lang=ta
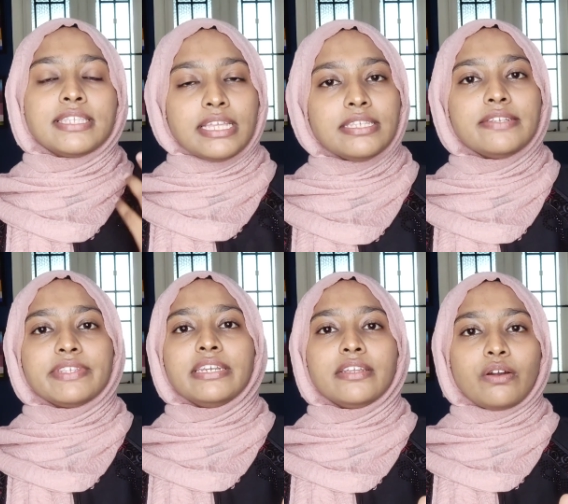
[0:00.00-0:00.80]

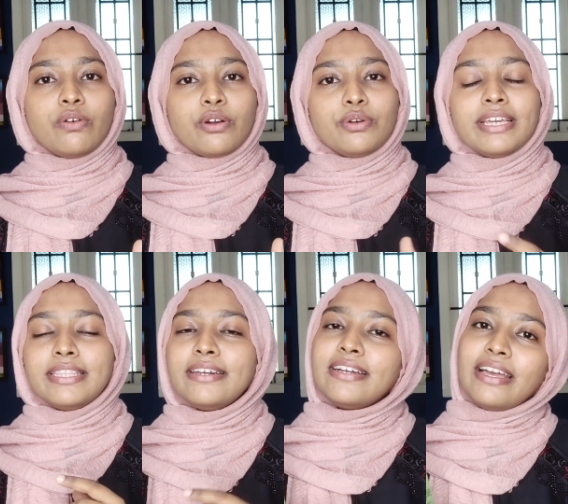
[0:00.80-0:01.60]
சென்சிட்டிவ் ஸ்கின் இருக்கவங்க கூட
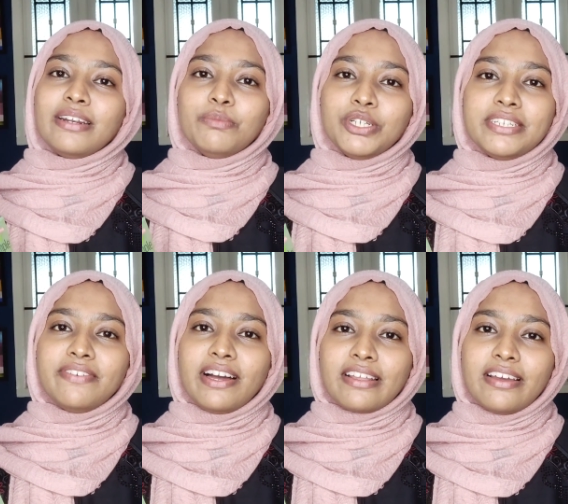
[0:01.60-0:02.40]
இதை கண்ணை
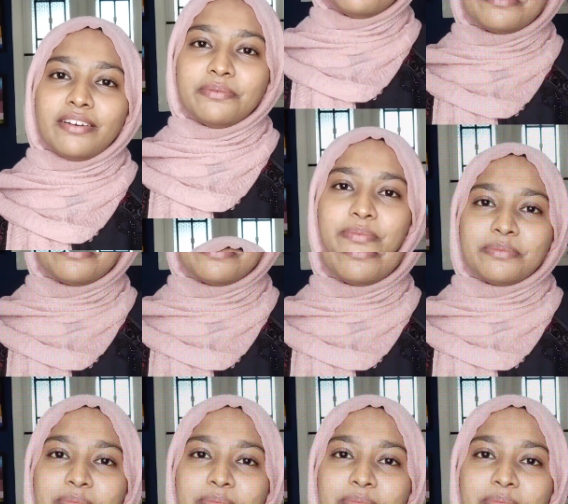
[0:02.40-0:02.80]
மூடிட்டு வாங்கலாம்